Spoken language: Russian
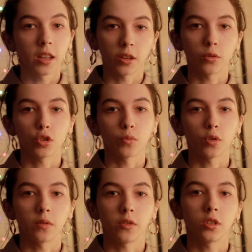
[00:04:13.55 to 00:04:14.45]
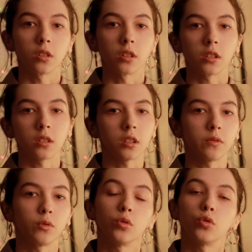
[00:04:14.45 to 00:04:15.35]
Я очень много видела
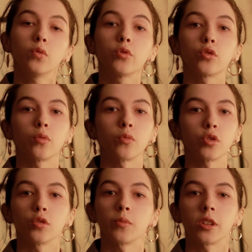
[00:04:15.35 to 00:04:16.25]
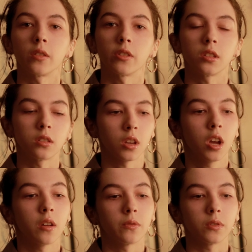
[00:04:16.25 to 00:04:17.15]
рассказов на YouTube, что можно продавать
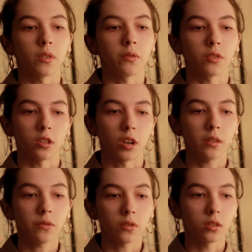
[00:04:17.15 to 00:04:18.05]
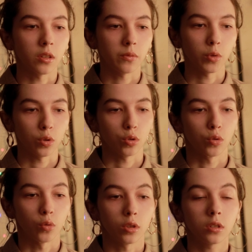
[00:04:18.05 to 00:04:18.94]
в свои фотографии на
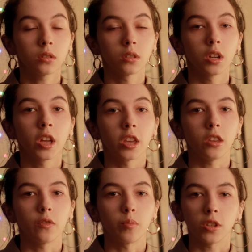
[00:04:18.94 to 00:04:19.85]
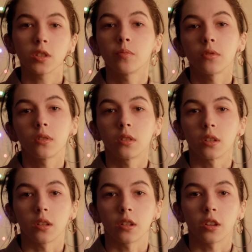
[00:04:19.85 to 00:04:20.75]
фотостоках, и в принципе
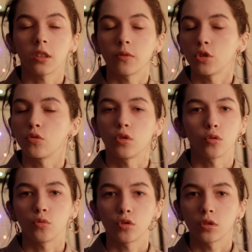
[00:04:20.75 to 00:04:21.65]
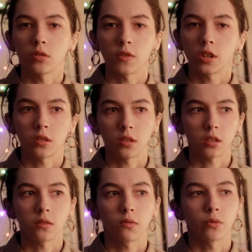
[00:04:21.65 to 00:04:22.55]
для этого ничего не нужно
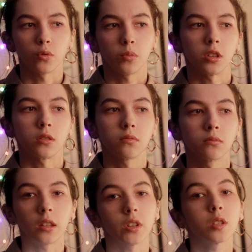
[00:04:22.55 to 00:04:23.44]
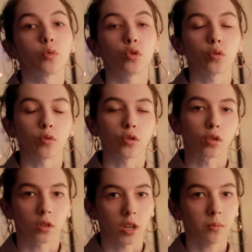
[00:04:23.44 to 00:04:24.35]
сверхъестественного уметь. От вас будет
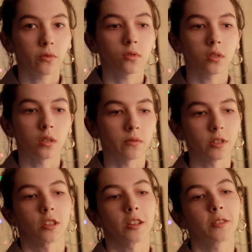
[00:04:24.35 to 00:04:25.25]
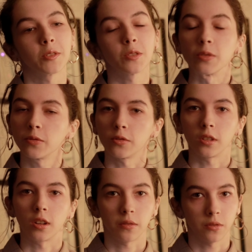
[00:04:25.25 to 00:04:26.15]
просто требоваться выкладывать свои
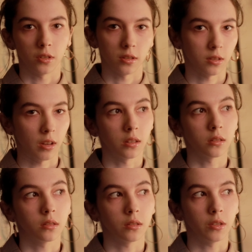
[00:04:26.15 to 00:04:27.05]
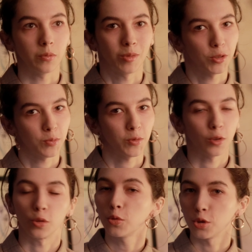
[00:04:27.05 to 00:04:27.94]
фотографии на сайт, и в принципе
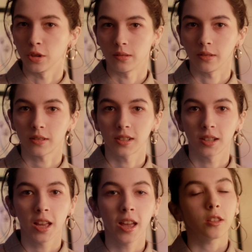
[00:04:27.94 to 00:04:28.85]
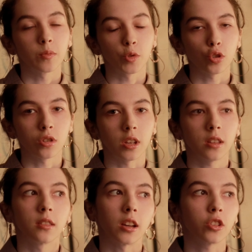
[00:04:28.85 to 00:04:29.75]
все, ну и делать их и это может
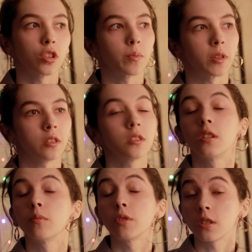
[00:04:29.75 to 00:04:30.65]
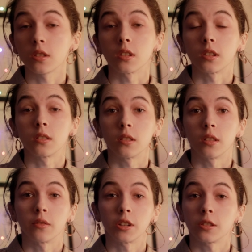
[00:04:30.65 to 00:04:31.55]
стать также дополнительной монетизацией
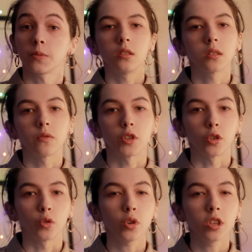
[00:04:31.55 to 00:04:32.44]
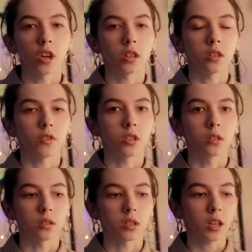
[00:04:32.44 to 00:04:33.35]
для вас. Единственное, но я не
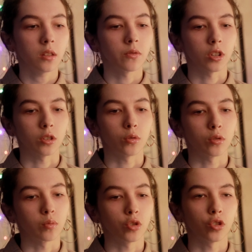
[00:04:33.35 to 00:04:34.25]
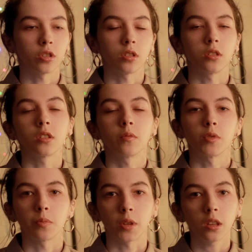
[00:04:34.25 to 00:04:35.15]
видела сайтов, на которых можно это сделать
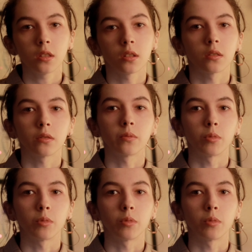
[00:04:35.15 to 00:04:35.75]
бесплатно.